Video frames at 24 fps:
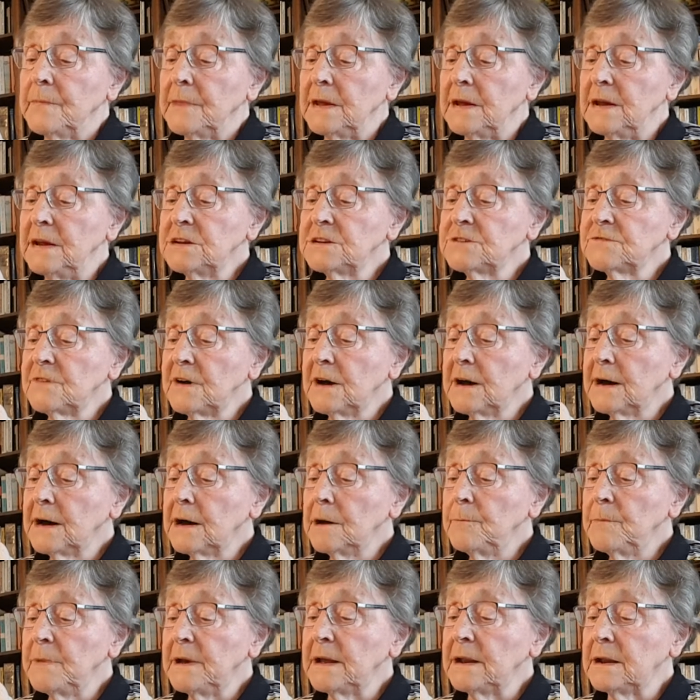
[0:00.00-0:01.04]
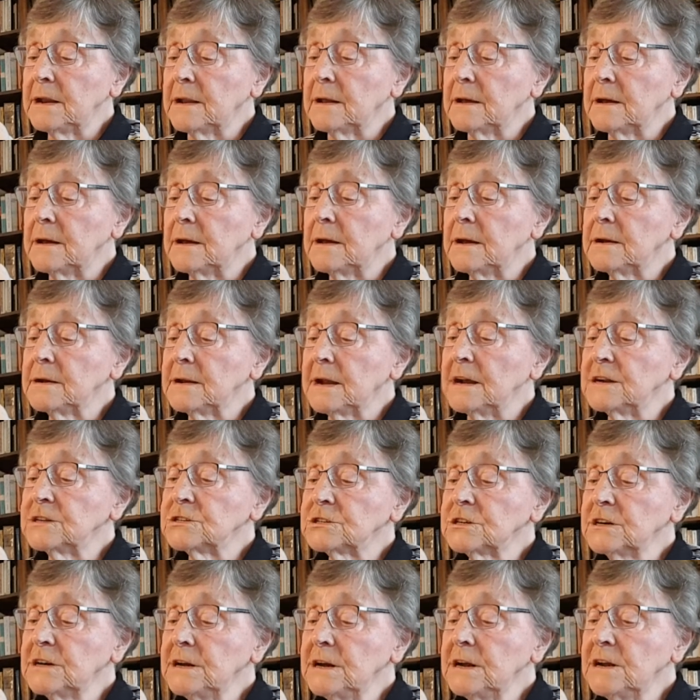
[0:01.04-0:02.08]
Ich war am Ende, da
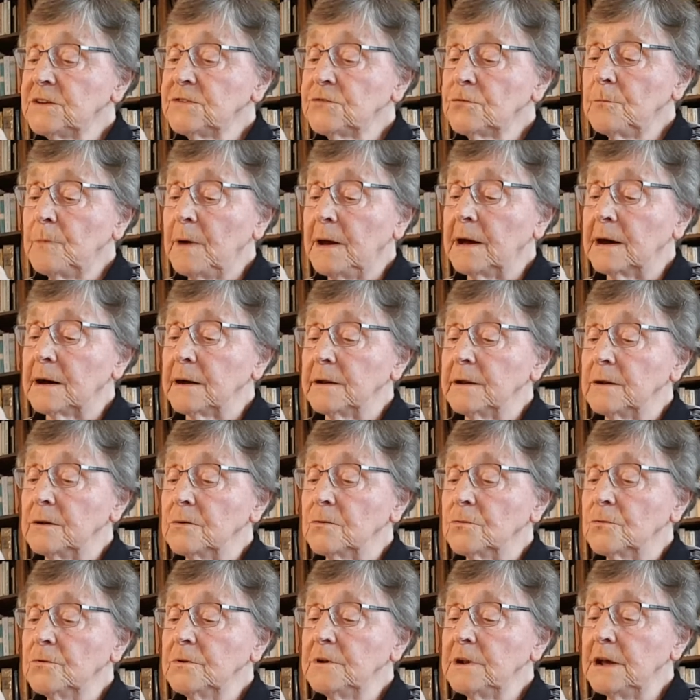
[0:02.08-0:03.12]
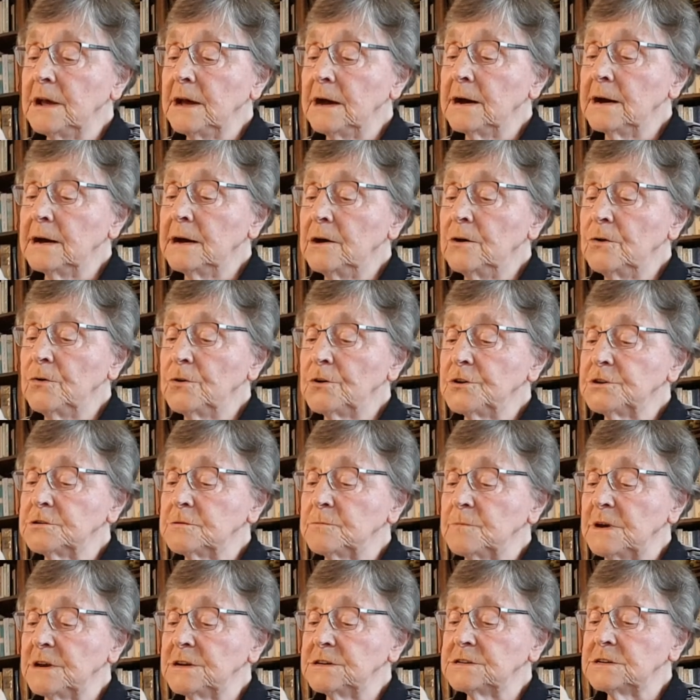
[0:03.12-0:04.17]
schrie ich zum Herrn, und er erhörte
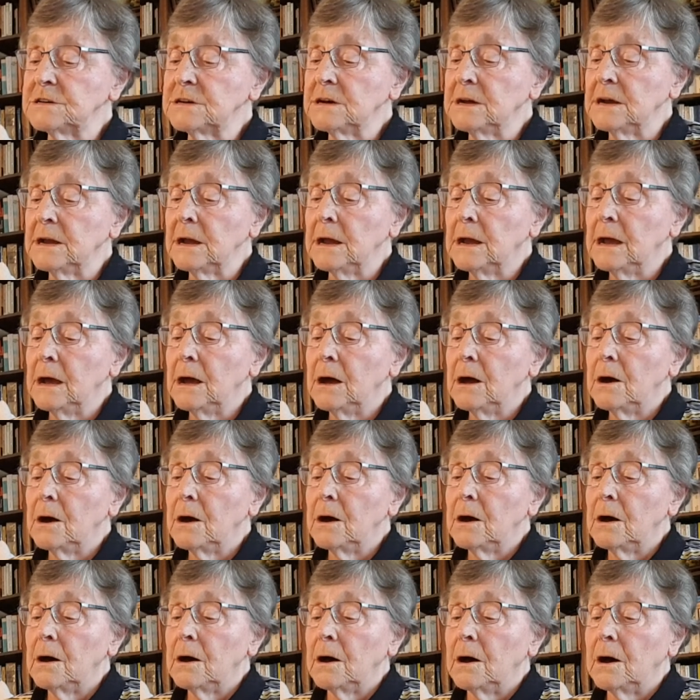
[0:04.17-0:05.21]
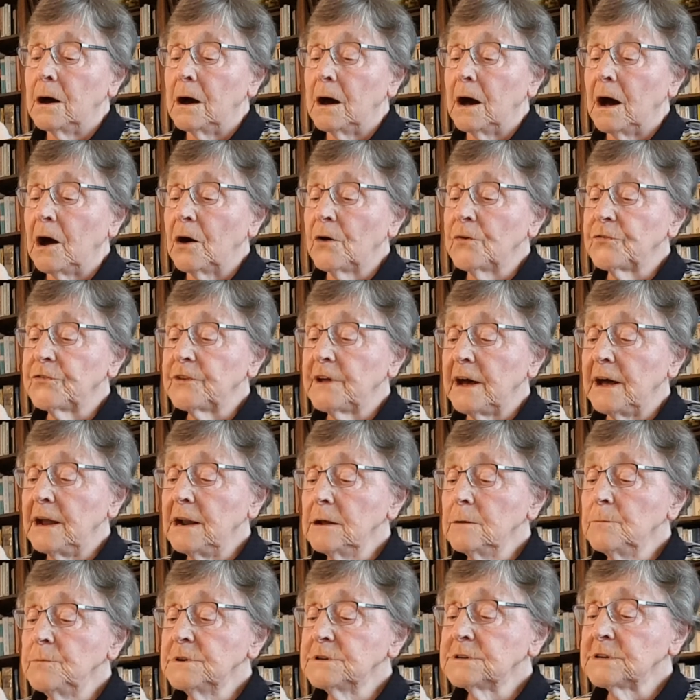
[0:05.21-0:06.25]
mich. Aus
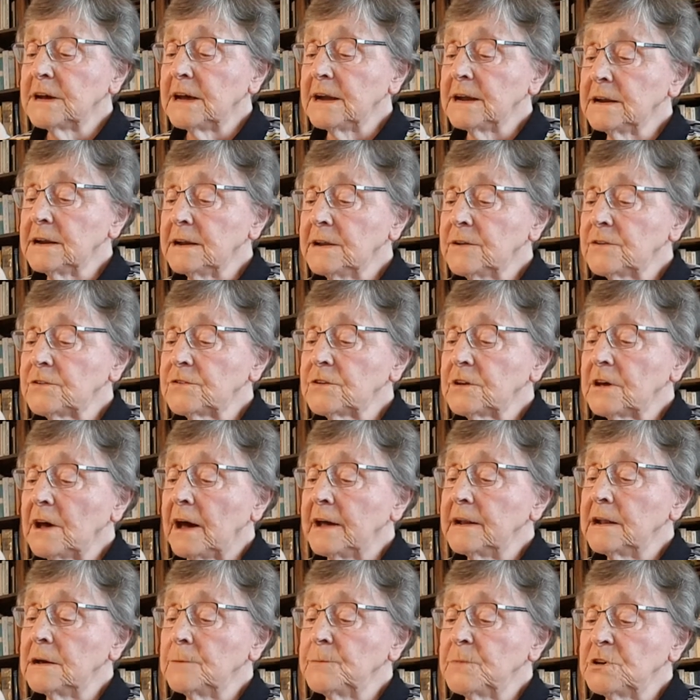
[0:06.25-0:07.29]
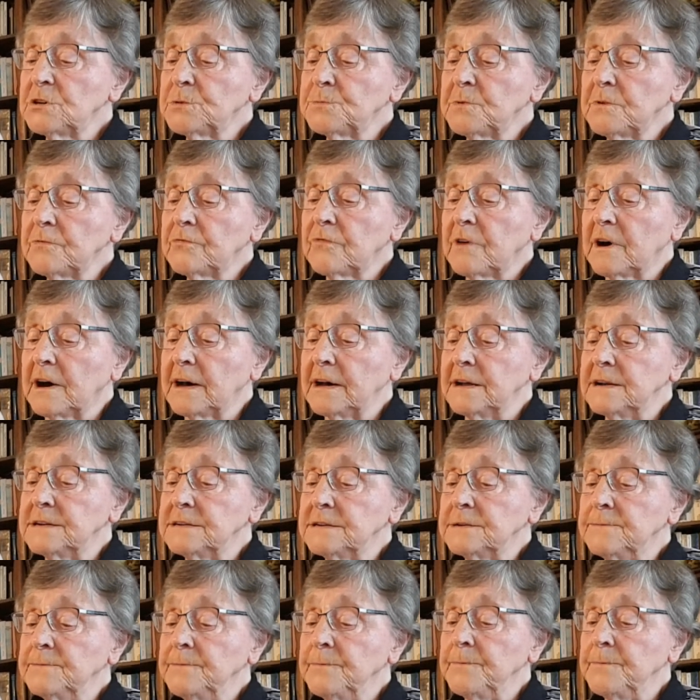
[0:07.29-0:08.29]
aller Bedrängnis hat er mich befreit.